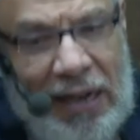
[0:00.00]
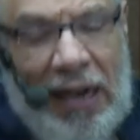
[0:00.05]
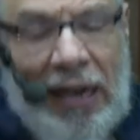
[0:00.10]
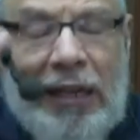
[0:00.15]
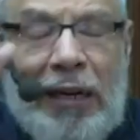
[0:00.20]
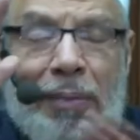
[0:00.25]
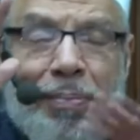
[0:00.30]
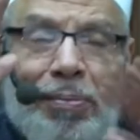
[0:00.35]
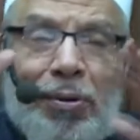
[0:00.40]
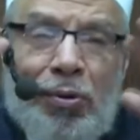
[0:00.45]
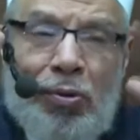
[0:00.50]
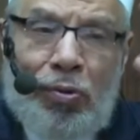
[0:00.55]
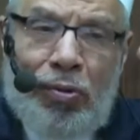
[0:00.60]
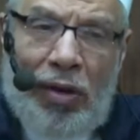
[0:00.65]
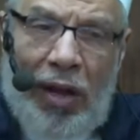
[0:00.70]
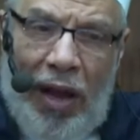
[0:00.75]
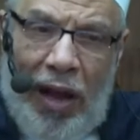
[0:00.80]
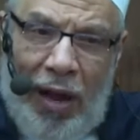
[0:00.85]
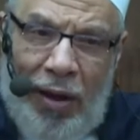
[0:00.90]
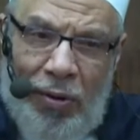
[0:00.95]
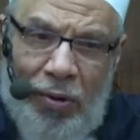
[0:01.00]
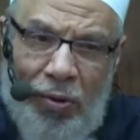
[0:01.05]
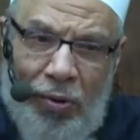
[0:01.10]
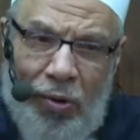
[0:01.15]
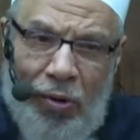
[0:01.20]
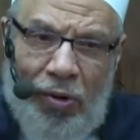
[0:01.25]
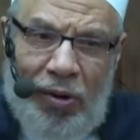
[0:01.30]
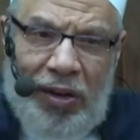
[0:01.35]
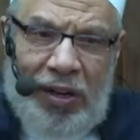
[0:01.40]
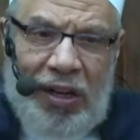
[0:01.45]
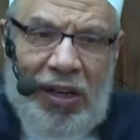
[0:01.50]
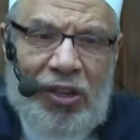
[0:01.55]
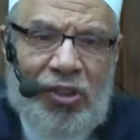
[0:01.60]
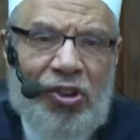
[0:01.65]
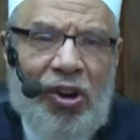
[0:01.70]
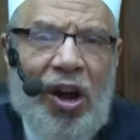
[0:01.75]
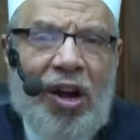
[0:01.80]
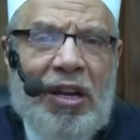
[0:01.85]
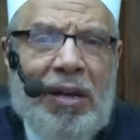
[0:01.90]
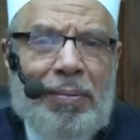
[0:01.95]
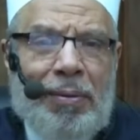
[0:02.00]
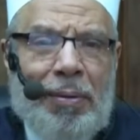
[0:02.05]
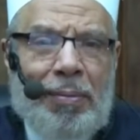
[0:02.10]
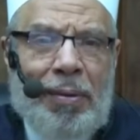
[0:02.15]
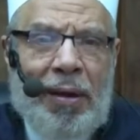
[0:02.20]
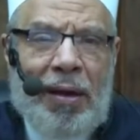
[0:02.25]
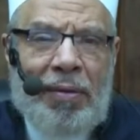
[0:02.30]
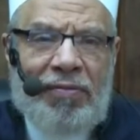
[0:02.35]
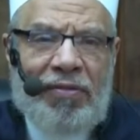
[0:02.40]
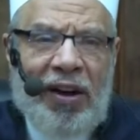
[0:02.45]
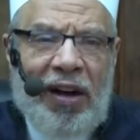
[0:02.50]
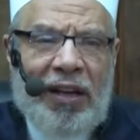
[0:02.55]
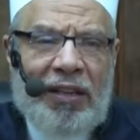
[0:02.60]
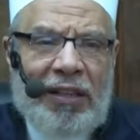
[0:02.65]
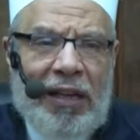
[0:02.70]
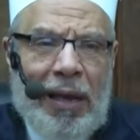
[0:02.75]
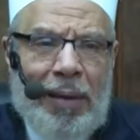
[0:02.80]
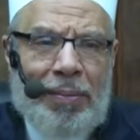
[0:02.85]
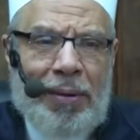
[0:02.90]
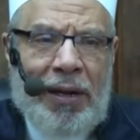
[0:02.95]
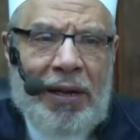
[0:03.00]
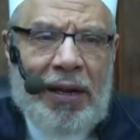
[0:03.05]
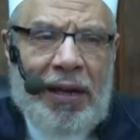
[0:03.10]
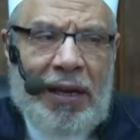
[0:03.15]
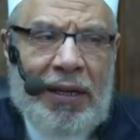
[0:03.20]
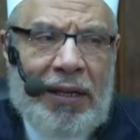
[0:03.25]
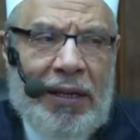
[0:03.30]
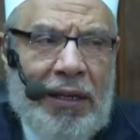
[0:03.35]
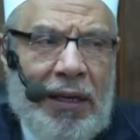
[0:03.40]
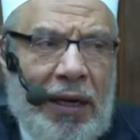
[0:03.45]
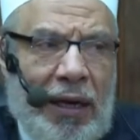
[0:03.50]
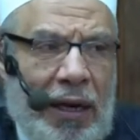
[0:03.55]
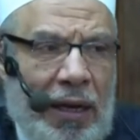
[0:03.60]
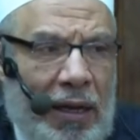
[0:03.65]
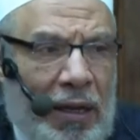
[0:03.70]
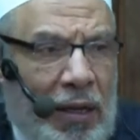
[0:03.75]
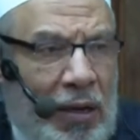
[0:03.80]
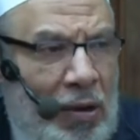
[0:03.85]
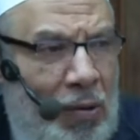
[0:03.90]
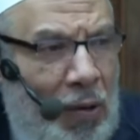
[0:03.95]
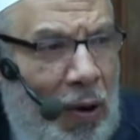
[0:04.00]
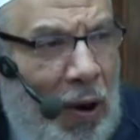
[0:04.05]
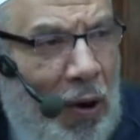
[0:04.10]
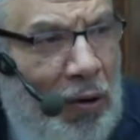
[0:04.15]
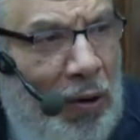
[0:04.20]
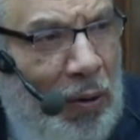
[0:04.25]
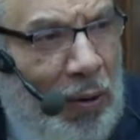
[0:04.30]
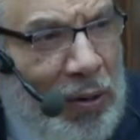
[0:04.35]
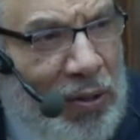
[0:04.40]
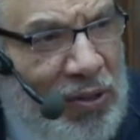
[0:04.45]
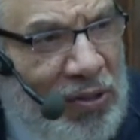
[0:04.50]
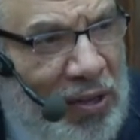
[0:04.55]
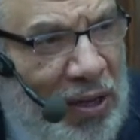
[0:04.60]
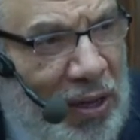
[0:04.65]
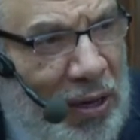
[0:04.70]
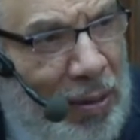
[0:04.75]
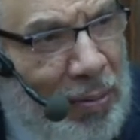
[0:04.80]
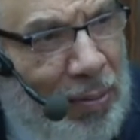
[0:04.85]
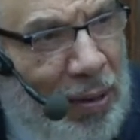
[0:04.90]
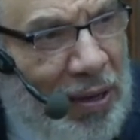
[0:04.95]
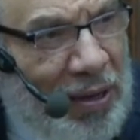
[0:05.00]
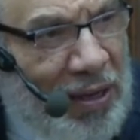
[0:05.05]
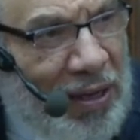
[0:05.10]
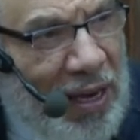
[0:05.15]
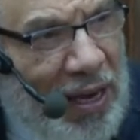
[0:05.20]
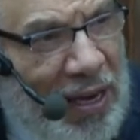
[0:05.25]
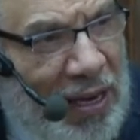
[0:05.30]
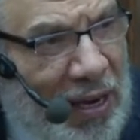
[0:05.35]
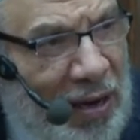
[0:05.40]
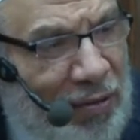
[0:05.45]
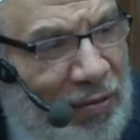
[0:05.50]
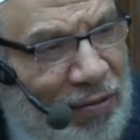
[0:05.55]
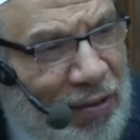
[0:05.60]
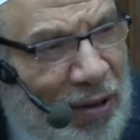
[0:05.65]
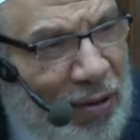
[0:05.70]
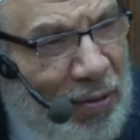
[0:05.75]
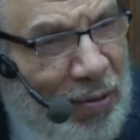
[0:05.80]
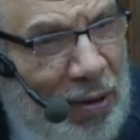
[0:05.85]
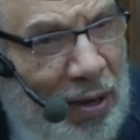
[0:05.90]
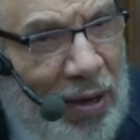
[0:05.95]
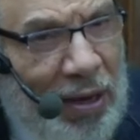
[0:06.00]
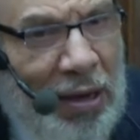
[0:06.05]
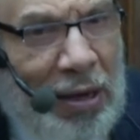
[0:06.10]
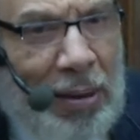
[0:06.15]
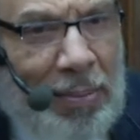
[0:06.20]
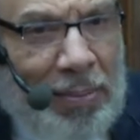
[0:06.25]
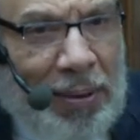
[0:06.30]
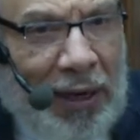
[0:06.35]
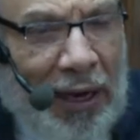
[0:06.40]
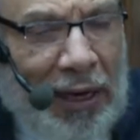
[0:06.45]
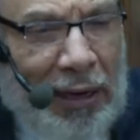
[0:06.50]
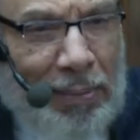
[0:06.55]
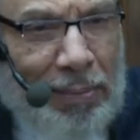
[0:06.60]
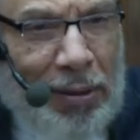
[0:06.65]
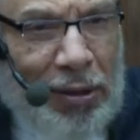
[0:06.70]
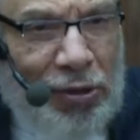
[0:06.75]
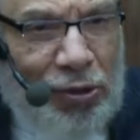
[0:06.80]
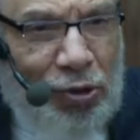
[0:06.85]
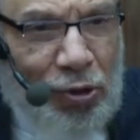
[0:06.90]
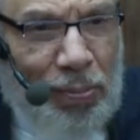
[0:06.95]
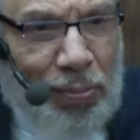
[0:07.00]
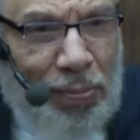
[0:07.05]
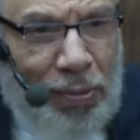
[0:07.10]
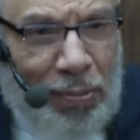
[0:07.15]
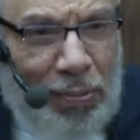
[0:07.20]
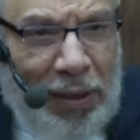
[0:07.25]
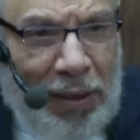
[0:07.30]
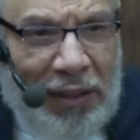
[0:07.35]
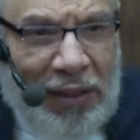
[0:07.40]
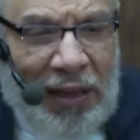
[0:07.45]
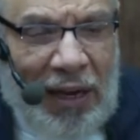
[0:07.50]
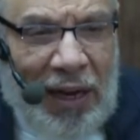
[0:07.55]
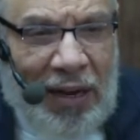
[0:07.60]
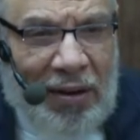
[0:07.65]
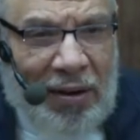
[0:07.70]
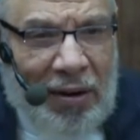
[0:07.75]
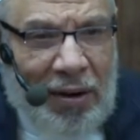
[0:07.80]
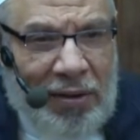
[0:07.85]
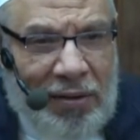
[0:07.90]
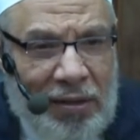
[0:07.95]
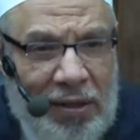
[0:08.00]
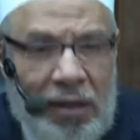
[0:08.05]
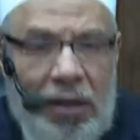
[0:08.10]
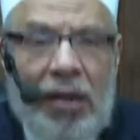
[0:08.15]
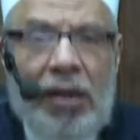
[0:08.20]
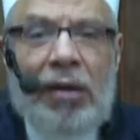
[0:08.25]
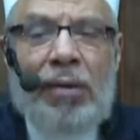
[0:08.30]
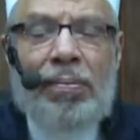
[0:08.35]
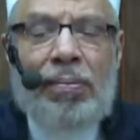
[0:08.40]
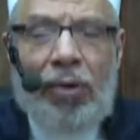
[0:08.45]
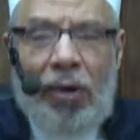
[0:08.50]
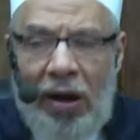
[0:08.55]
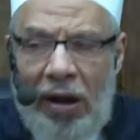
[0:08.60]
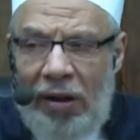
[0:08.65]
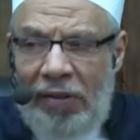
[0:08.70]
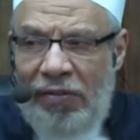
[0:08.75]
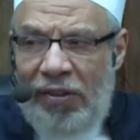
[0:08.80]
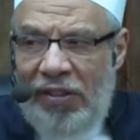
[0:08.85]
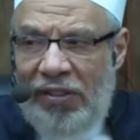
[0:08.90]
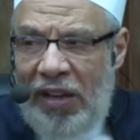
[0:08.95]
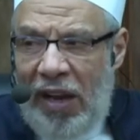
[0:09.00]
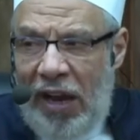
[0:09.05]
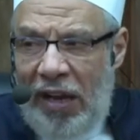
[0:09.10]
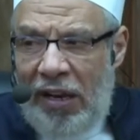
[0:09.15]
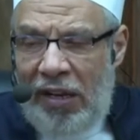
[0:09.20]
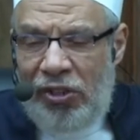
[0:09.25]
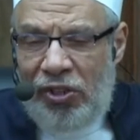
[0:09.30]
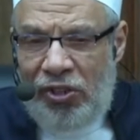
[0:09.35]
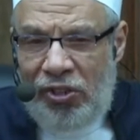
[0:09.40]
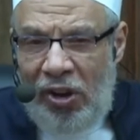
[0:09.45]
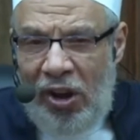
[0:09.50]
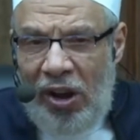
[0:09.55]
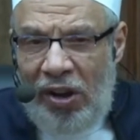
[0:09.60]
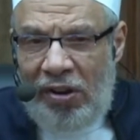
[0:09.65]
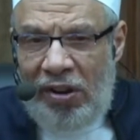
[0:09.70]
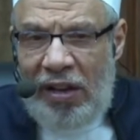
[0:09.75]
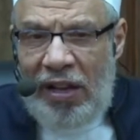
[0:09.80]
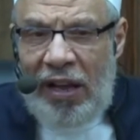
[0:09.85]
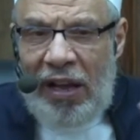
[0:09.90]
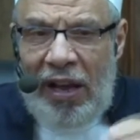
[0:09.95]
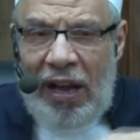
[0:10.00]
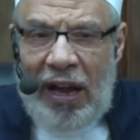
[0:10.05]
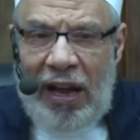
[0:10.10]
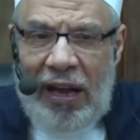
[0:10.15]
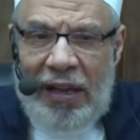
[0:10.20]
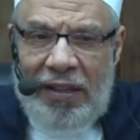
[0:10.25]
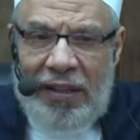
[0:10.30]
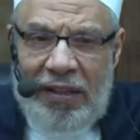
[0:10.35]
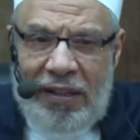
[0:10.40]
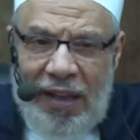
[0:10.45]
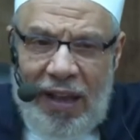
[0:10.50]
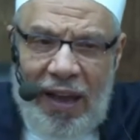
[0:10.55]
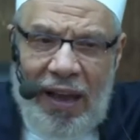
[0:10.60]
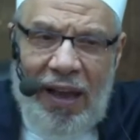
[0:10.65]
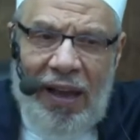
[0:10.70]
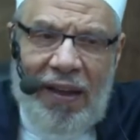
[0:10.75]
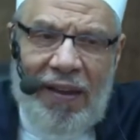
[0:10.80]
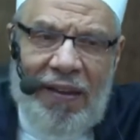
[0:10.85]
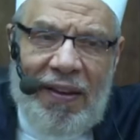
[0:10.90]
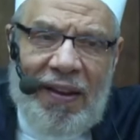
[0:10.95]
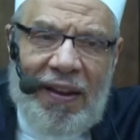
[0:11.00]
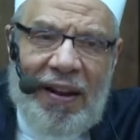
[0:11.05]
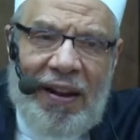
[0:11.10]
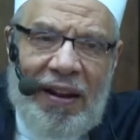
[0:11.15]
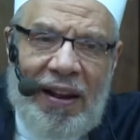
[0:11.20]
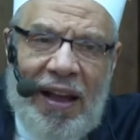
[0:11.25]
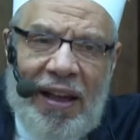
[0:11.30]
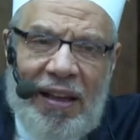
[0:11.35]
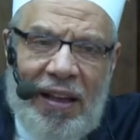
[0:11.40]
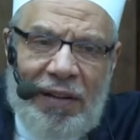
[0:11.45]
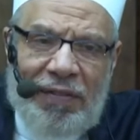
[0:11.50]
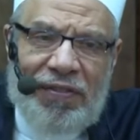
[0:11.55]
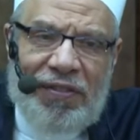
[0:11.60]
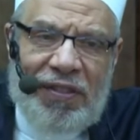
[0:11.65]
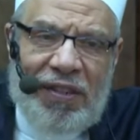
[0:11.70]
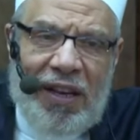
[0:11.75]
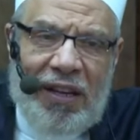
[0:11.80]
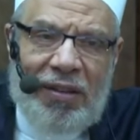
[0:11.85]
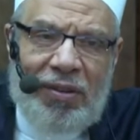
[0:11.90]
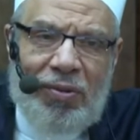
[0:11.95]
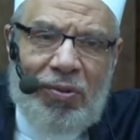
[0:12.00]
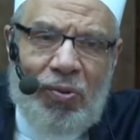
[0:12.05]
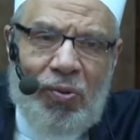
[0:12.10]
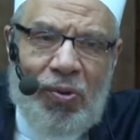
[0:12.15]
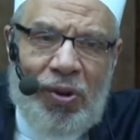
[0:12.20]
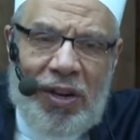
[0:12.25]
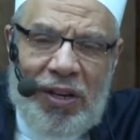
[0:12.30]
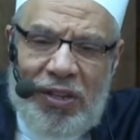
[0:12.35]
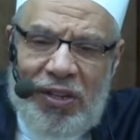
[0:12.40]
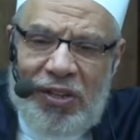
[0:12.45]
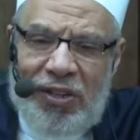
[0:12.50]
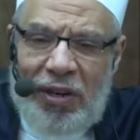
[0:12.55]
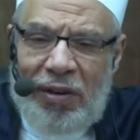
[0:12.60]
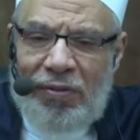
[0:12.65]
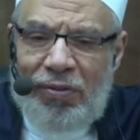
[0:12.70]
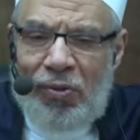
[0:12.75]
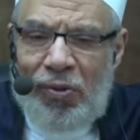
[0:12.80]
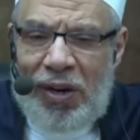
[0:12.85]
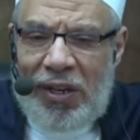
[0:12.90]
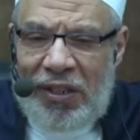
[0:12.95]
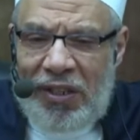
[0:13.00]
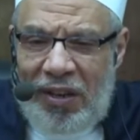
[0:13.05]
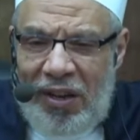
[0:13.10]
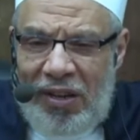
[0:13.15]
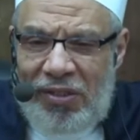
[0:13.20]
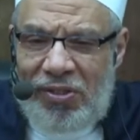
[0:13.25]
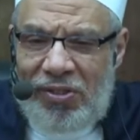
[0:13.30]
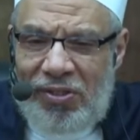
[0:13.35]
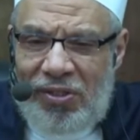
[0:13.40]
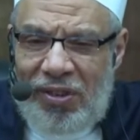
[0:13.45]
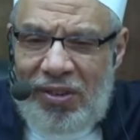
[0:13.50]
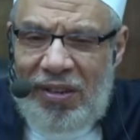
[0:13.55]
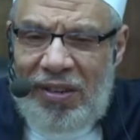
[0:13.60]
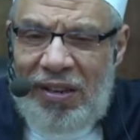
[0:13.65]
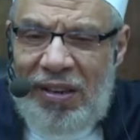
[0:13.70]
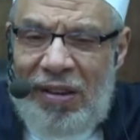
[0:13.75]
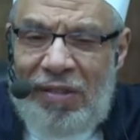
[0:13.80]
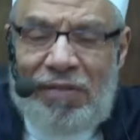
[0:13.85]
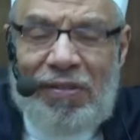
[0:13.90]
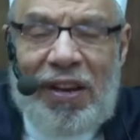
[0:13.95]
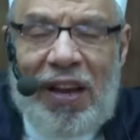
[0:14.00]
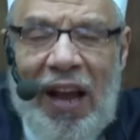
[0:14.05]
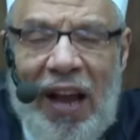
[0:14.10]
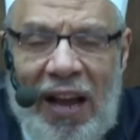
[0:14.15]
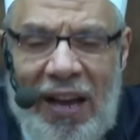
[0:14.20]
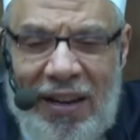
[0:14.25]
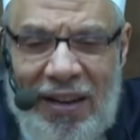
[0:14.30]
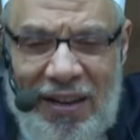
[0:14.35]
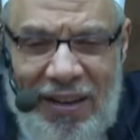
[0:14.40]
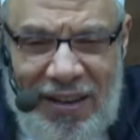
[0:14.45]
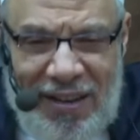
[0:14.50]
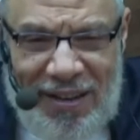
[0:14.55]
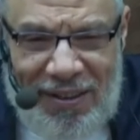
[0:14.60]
لكن بدون أن أغرق شعري بالماء فقط أبل إيدي كده وأحاول أوصل المية إلى الفروة من غير ما أصب مية على رأسي محافظة على الشعر حتى لا يفسد وينشف ويتقصر في حل